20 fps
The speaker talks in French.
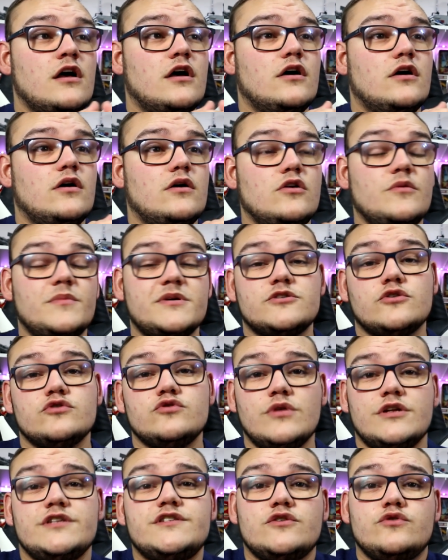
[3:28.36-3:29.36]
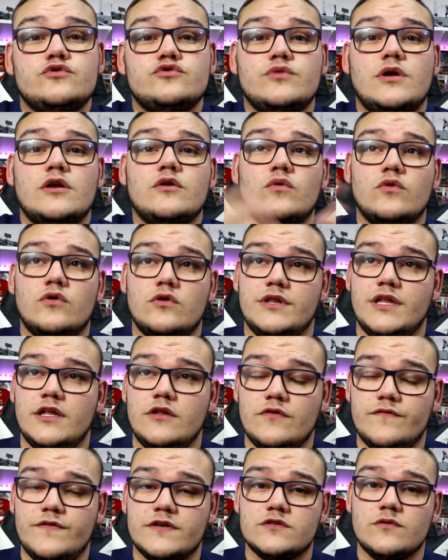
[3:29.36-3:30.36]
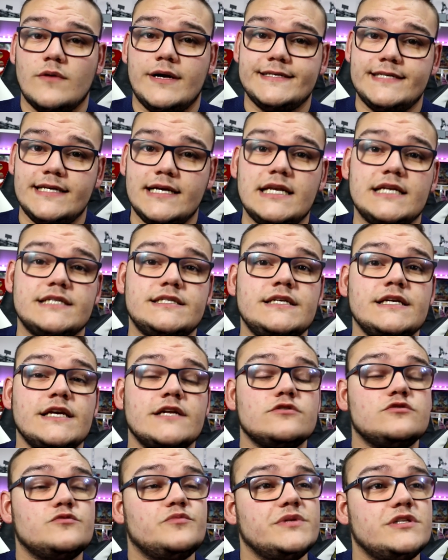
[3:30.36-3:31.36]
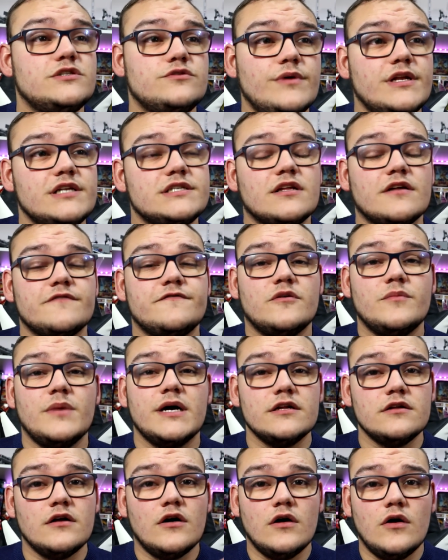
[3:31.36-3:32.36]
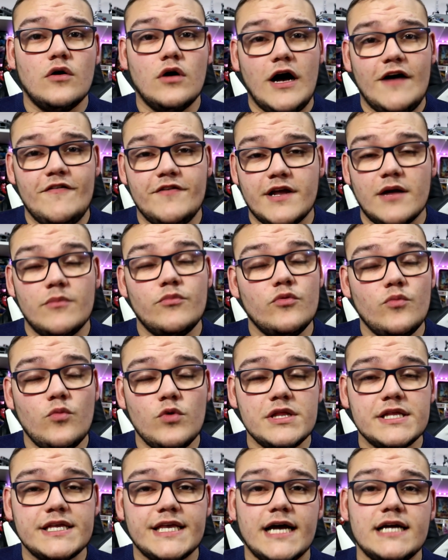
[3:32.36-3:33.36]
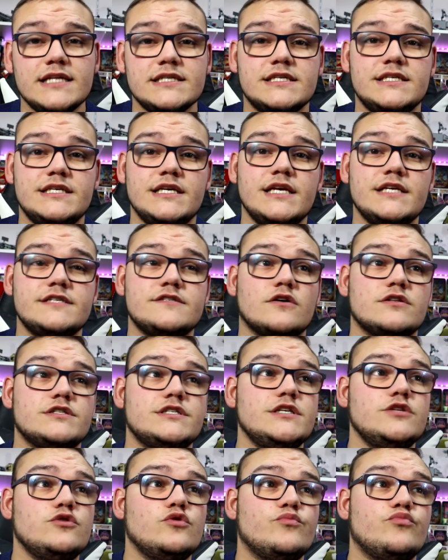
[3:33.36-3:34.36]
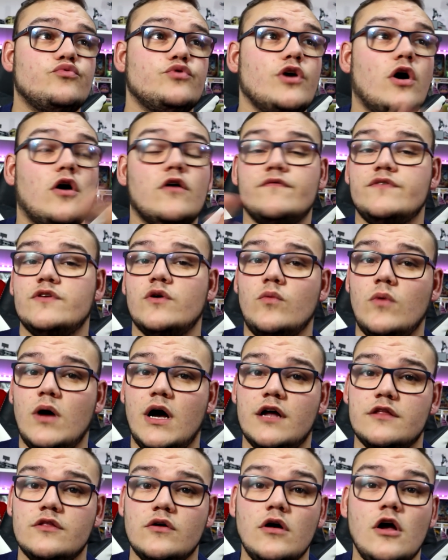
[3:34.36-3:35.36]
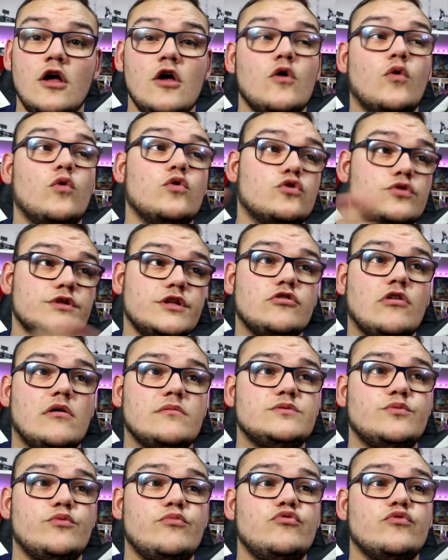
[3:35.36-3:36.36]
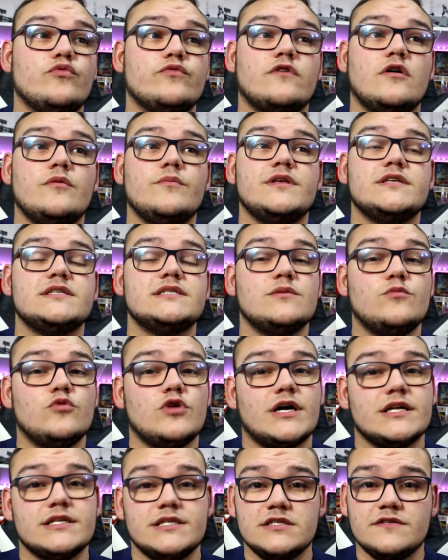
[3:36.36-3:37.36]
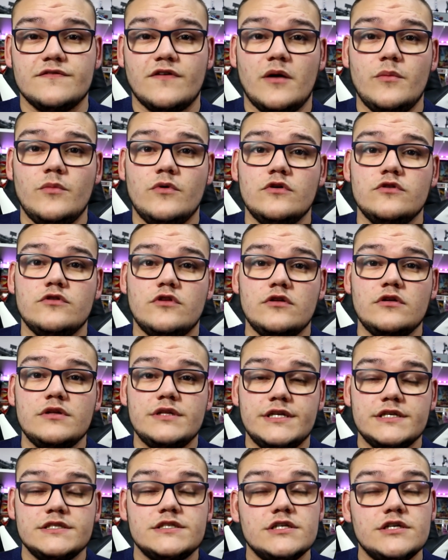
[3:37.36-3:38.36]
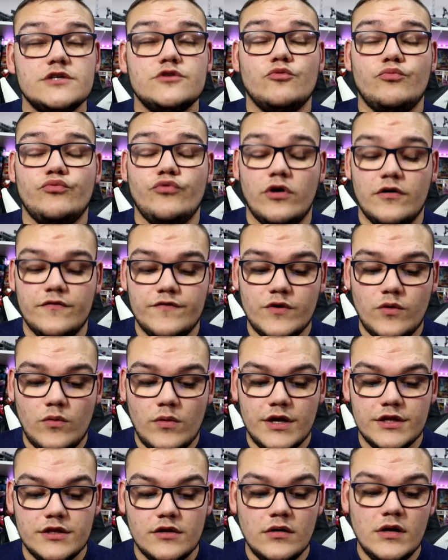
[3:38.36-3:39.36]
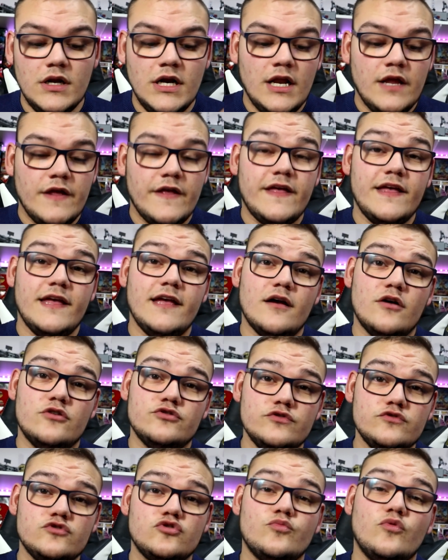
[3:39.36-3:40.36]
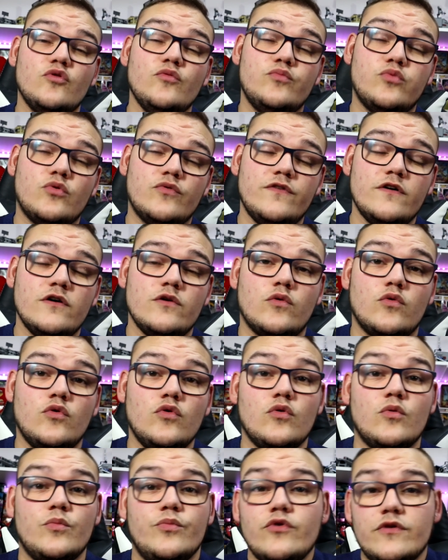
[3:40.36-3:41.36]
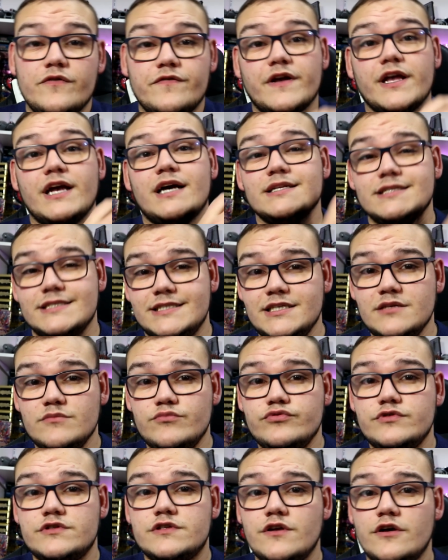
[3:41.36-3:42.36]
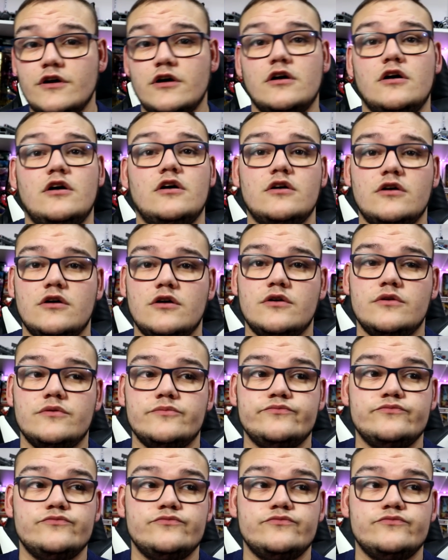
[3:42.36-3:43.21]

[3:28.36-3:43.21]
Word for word: Euh, le Master Duel, c'est le duel qu'on connaît de façon assez classique et le Speed Duel, c'est un format avec un peu moins de cartes, qui est sorti depuis environ un an. On le connaît depuis un petit peu plus longtemps, mais il se démocratise vraiment dans notre TCG depuis environ un an. Et justement, pour 20 euros, on peut offrir 10 boosters euh,